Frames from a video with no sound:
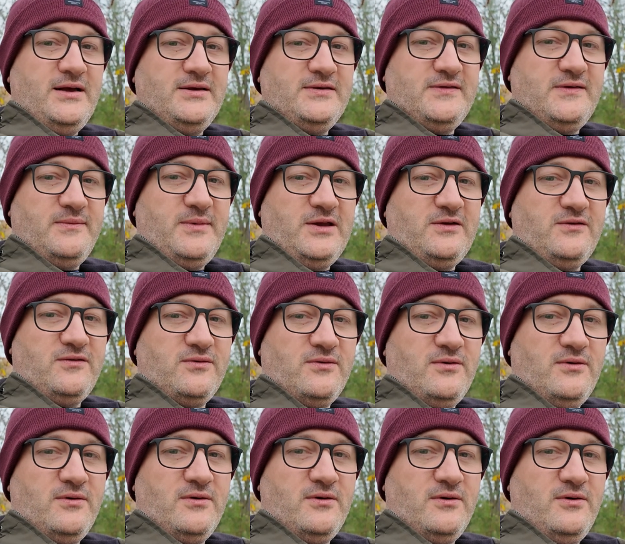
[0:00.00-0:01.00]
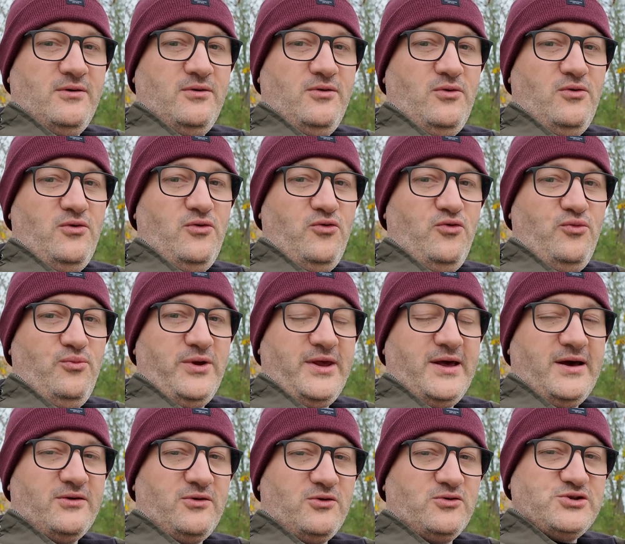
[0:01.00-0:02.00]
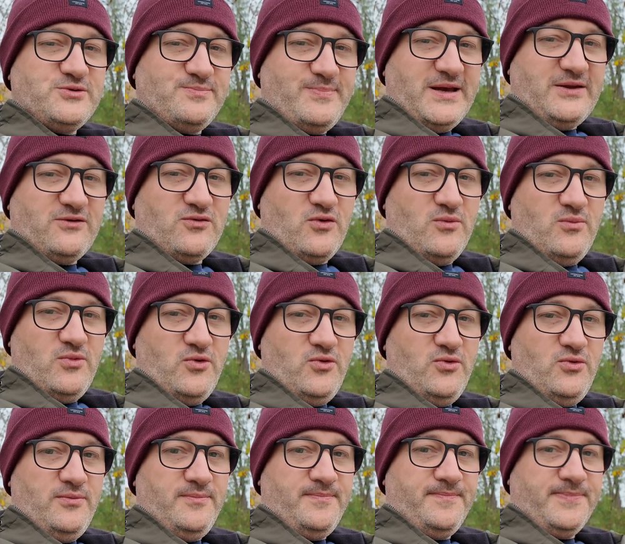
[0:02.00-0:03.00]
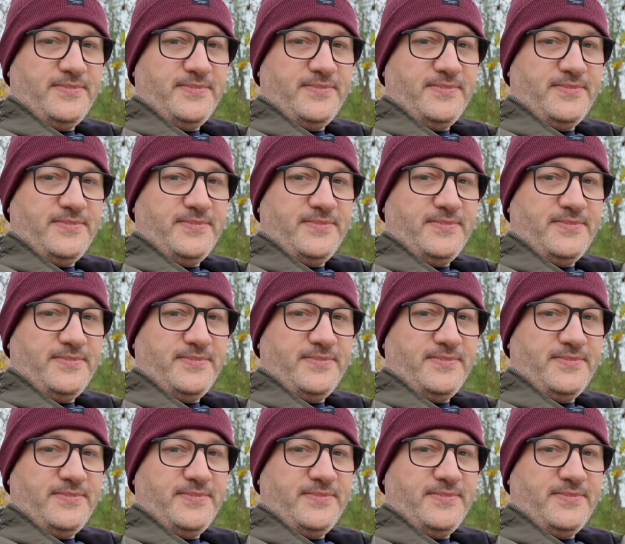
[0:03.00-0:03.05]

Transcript: Ils émettent euh, une lumière dans le spectre bleu